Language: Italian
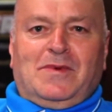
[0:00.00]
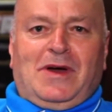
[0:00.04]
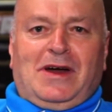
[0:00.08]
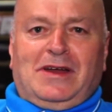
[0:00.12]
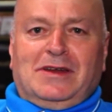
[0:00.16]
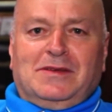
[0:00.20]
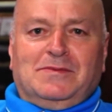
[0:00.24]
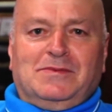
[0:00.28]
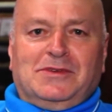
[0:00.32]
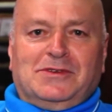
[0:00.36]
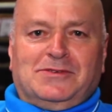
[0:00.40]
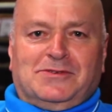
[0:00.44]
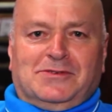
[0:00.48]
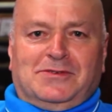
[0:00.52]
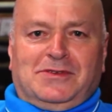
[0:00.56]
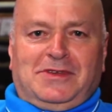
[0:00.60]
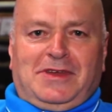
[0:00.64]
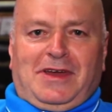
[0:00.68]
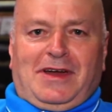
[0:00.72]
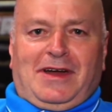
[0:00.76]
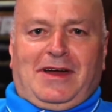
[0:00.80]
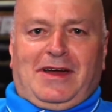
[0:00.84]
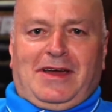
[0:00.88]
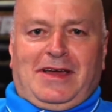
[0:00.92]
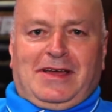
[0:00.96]
male
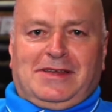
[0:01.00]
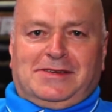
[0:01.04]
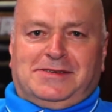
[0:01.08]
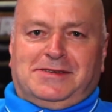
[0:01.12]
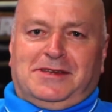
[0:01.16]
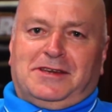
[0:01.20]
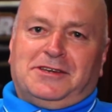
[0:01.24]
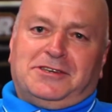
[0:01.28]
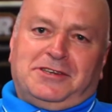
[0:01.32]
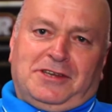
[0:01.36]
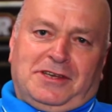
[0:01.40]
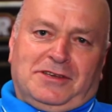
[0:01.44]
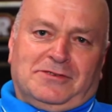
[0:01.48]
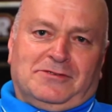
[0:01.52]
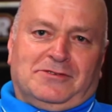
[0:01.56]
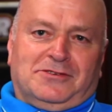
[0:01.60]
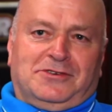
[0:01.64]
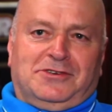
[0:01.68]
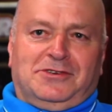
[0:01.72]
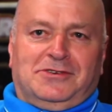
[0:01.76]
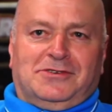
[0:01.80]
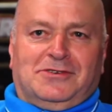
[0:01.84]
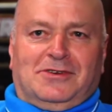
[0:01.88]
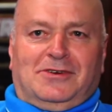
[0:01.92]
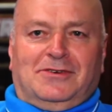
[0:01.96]
bisogna esserci e io
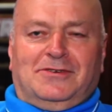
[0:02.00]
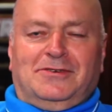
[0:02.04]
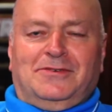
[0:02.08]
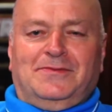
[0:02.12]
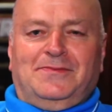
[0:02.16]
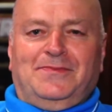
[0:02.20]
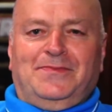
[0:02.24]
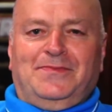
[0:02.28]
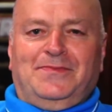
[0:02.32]
ci sono.